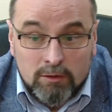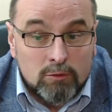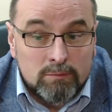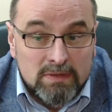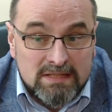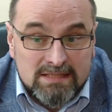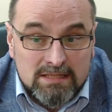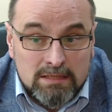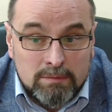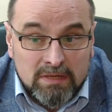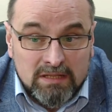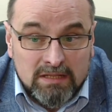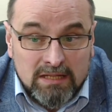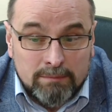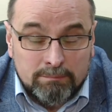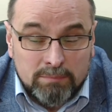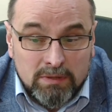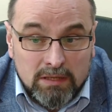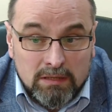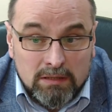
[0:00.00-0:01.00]
obecnym
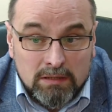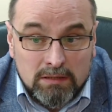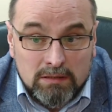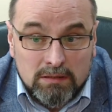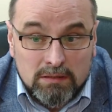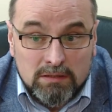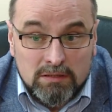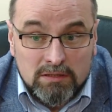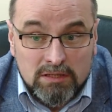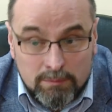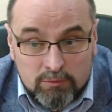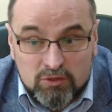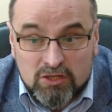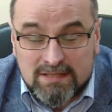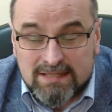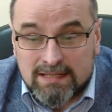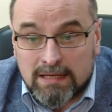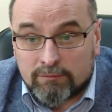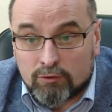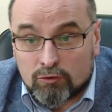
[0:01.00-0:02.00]
etapie y, nie
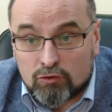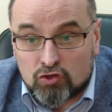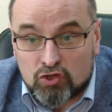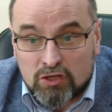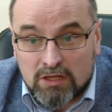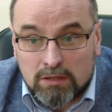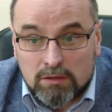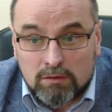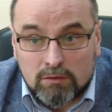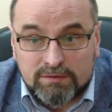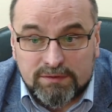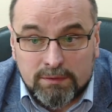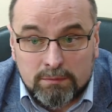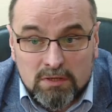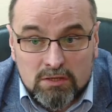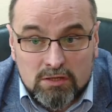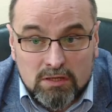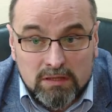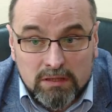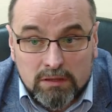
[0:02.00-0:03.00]
przedstawiono żadnej
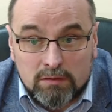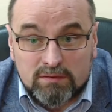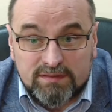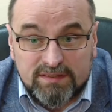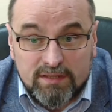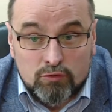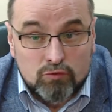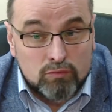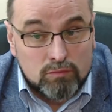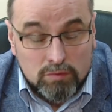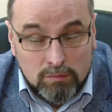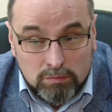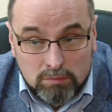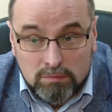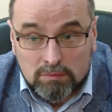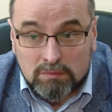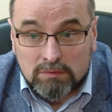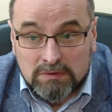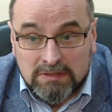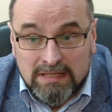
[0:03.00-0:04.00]
osobie żadnego zarzutu.
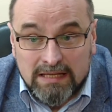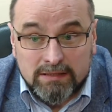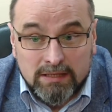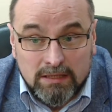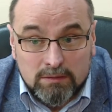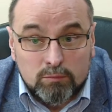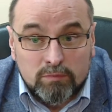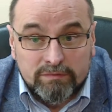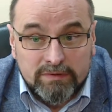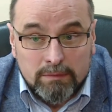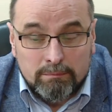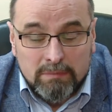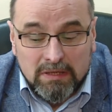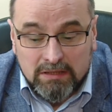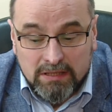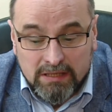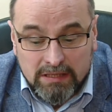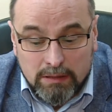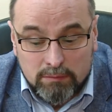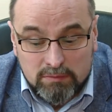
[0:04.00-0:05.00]
Tak jak mówiłem,
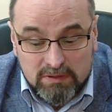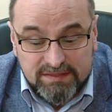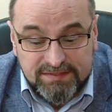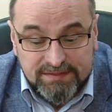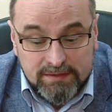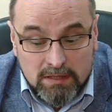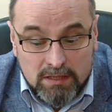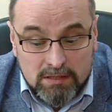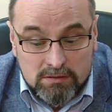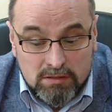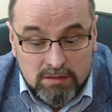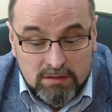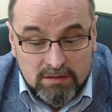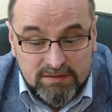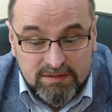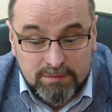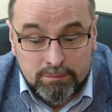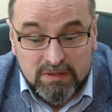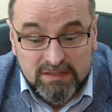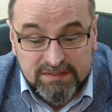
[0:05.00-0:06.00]
materiał jest na
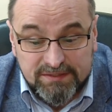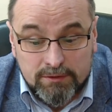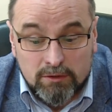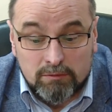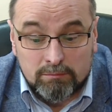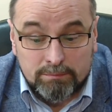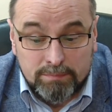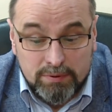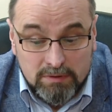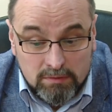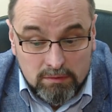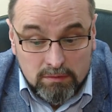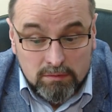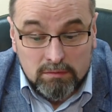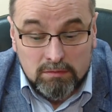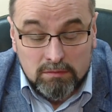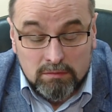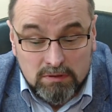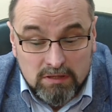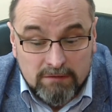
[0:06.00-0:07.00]
razie zbyt skąpy.
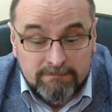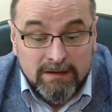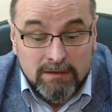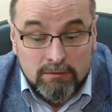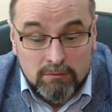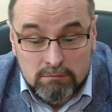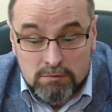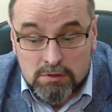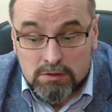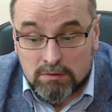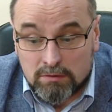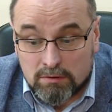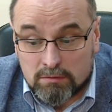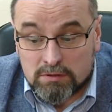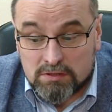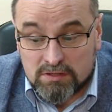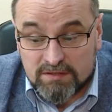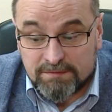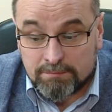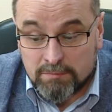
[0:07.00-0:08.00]
No, y, trwają
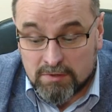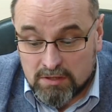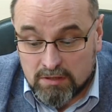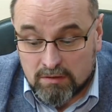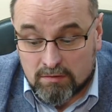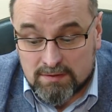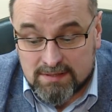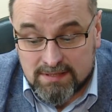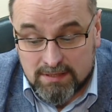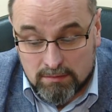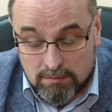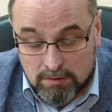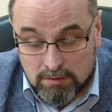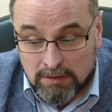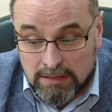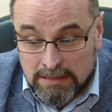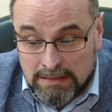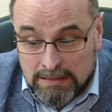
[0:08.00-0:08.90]
czynności zmierzające do